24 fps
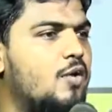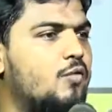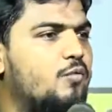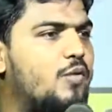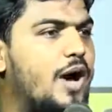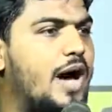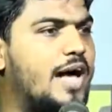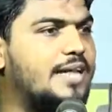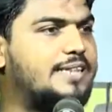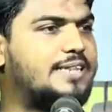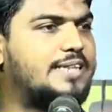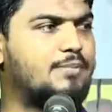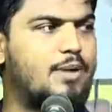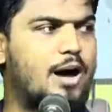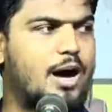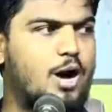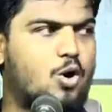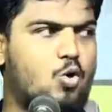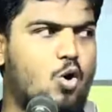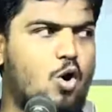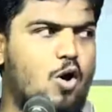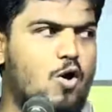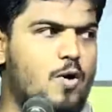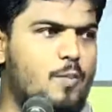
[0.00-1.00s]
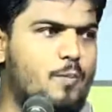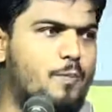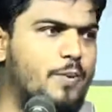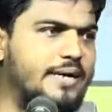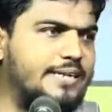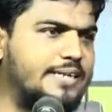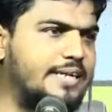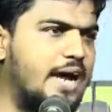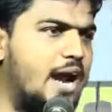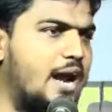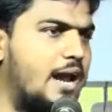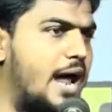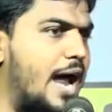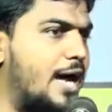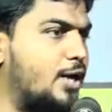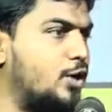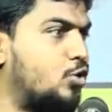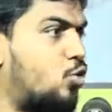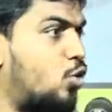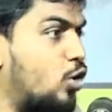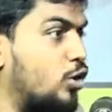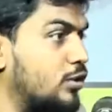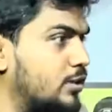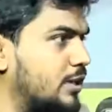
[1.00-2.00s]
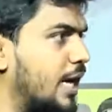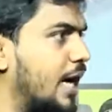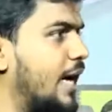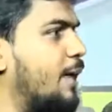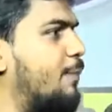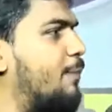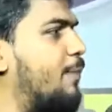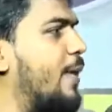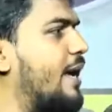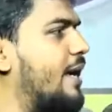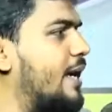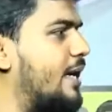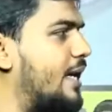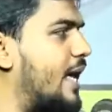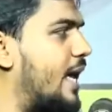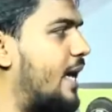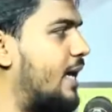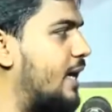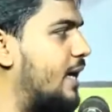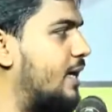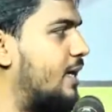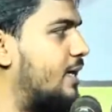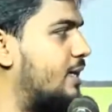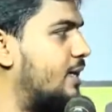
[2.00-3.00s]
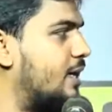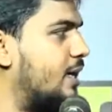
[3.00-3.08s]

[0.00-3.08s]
ஃபாத்திமா கோபப்பட்டால் நான் கொந்தளிப்பேன் என்றார்கள்